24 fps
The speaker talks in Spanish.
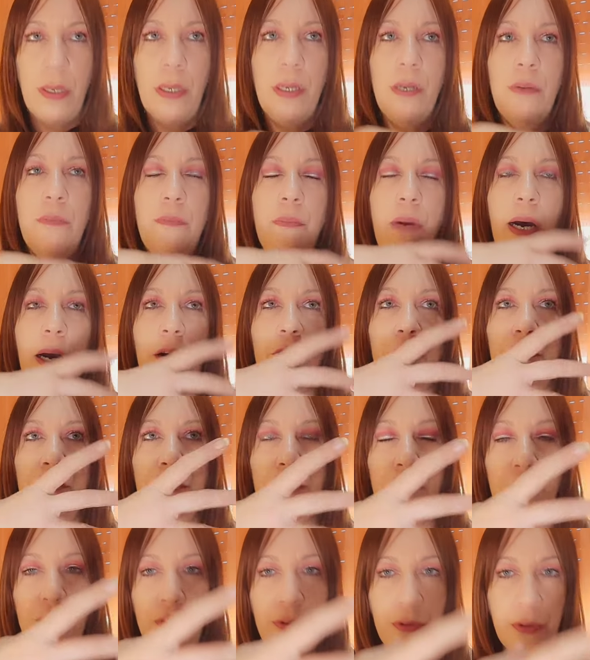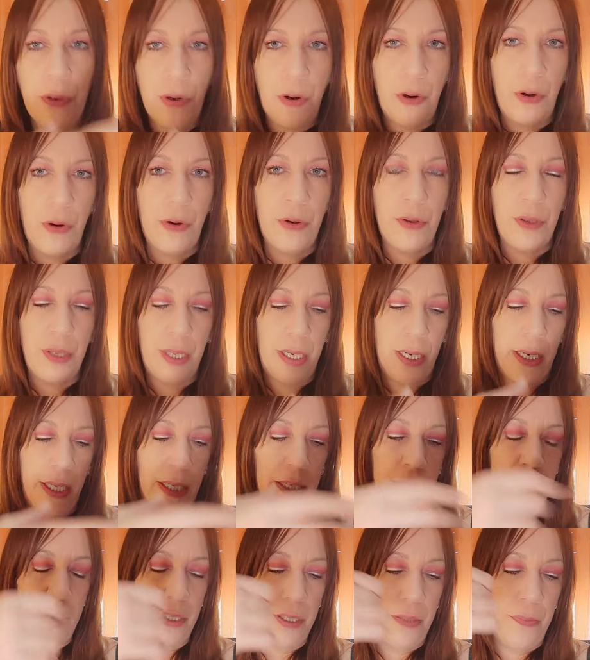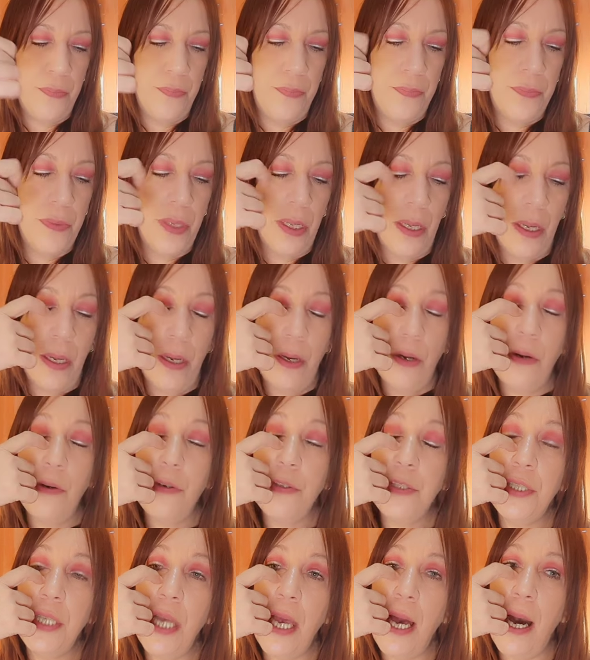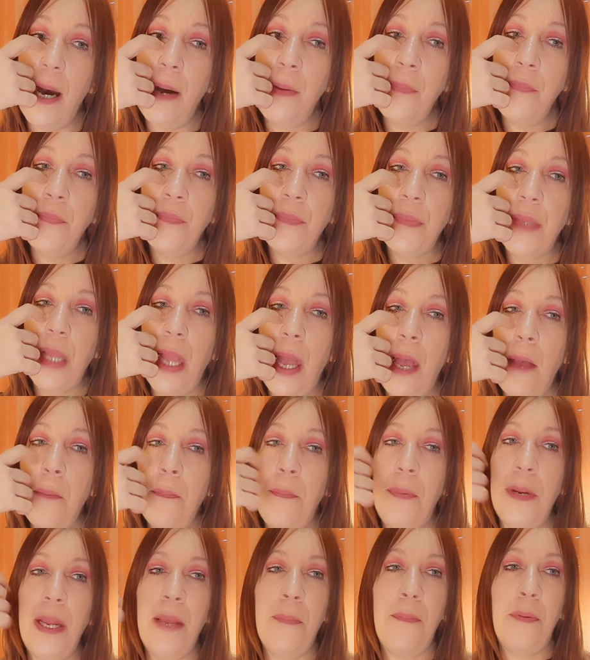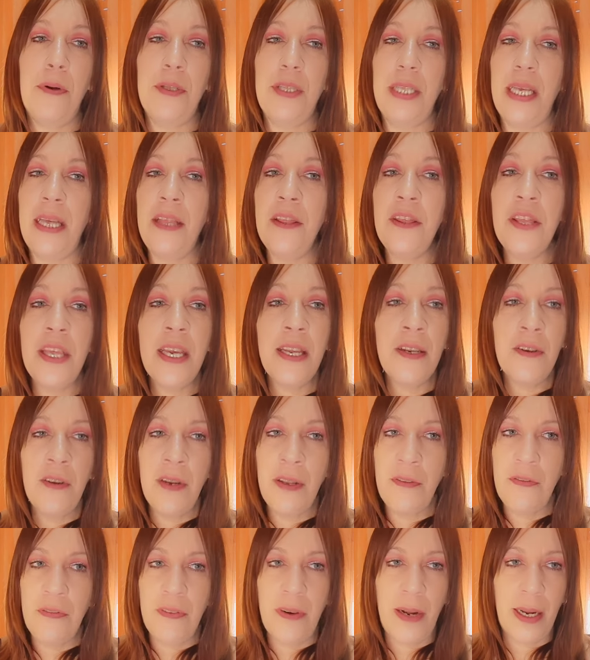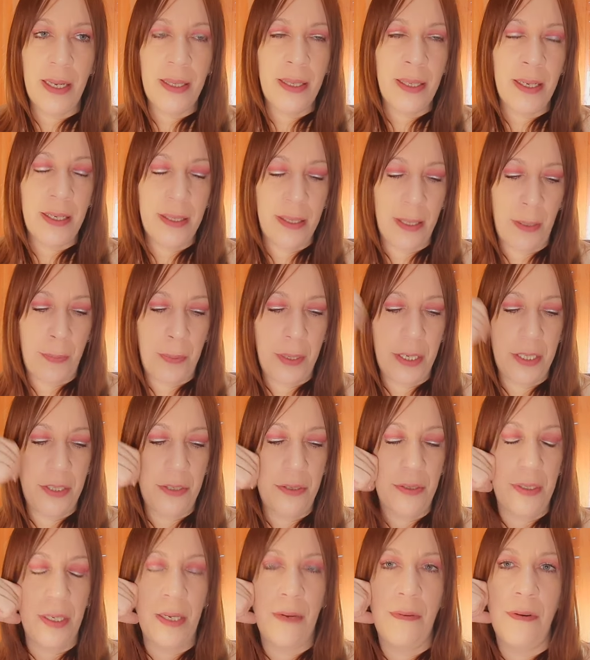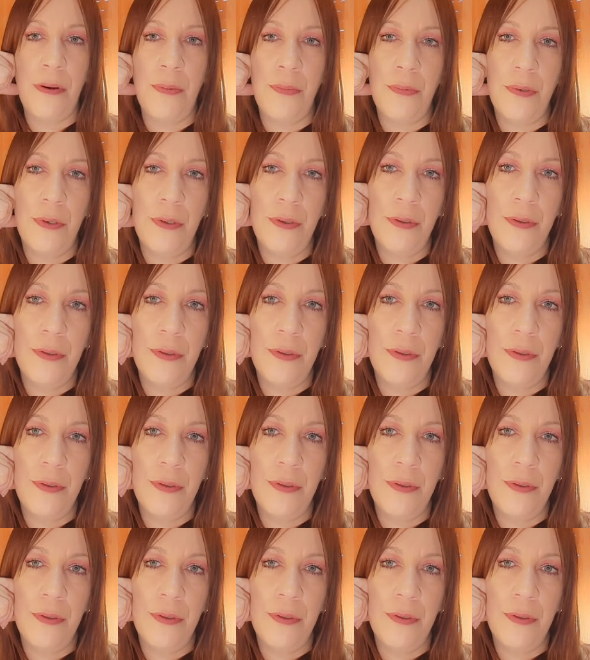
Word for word: bajo sus órdenes. O sea, prepotencia no le falta a esta persona, vamos